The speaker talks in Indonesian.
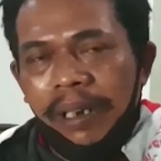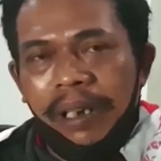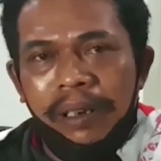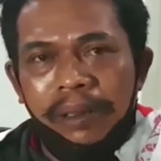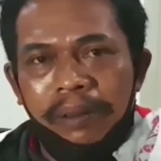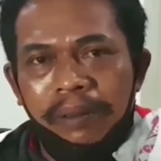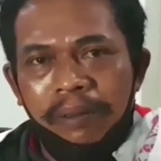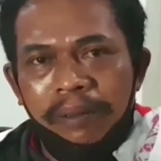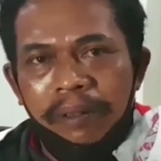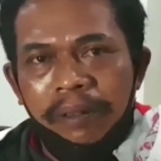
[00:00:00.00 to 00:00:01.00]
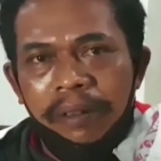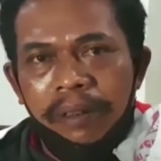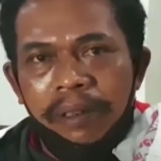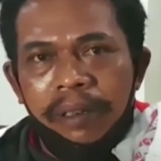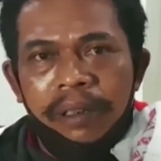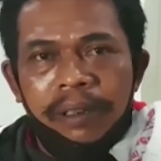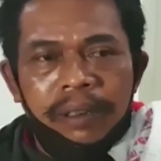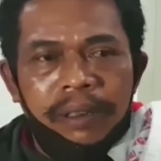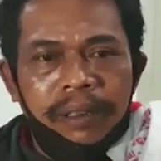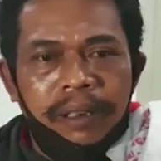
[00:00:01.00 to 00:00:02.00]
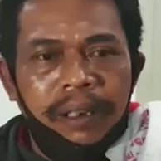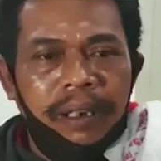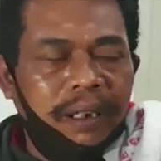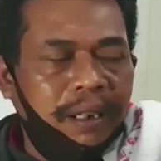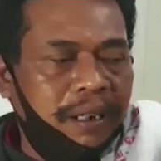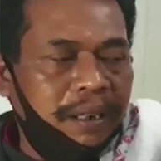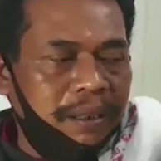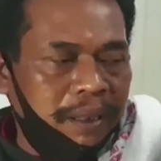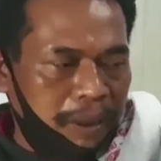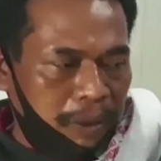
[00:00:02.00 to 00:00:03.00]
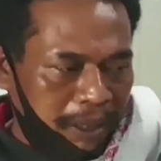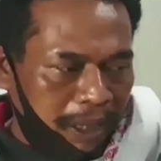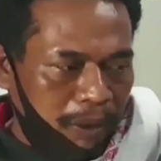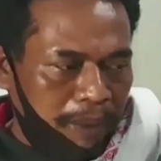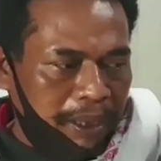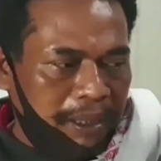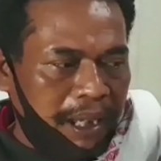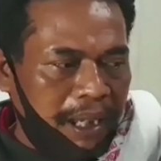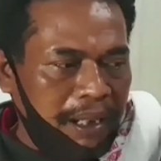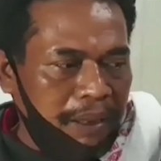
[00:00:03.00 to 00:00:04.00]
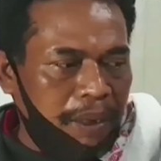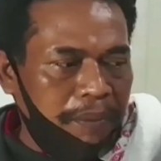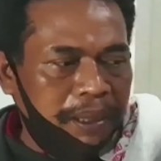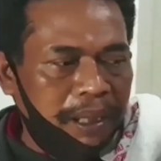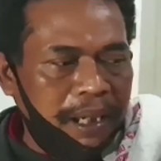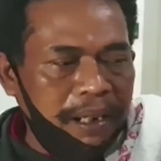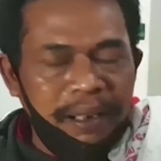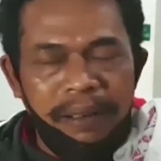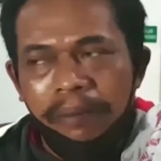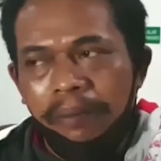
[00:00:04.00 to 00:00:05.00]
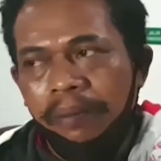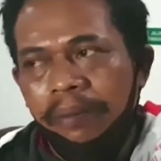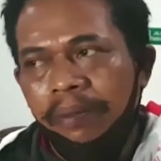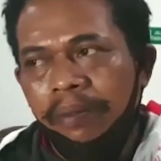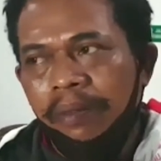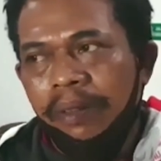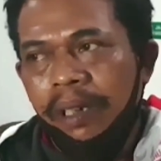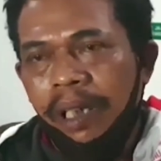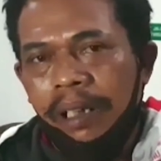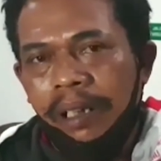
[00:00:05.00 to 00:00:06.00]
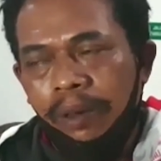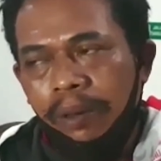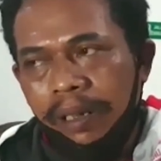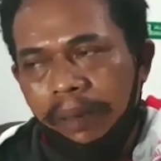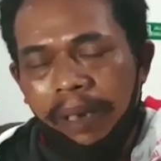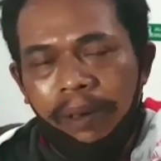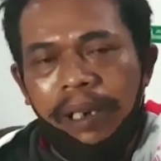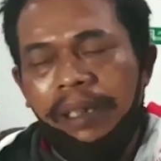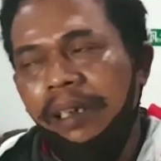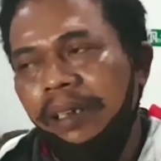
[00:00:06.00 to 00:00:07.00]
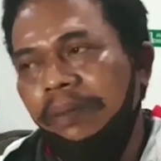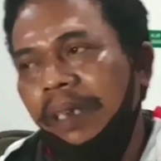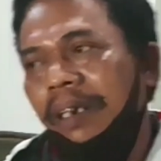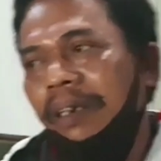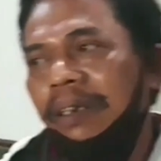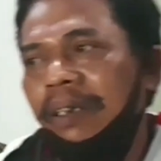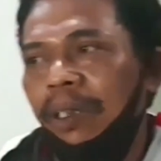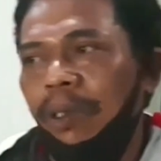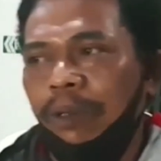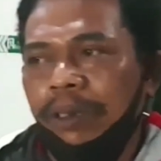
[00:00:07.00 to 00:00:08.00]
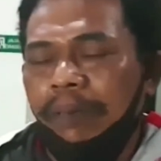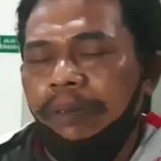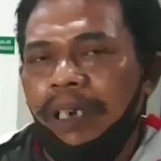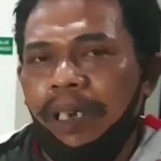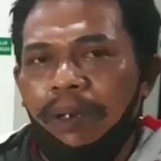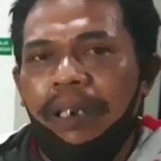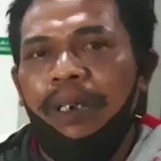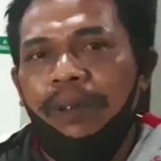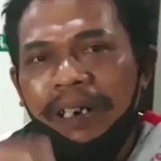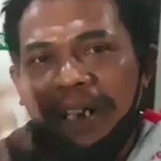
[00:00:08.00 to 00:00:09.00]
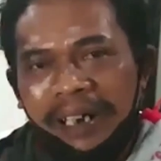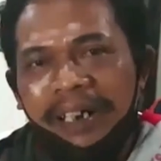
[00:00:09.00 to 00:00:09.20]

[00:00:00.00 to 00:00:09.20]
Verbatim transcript: belakang itu jadi ya uh, di sini juga bertahan nggak bertahan ya ada dua jam baru datang juga Jepun saya bisa keluar keluar dari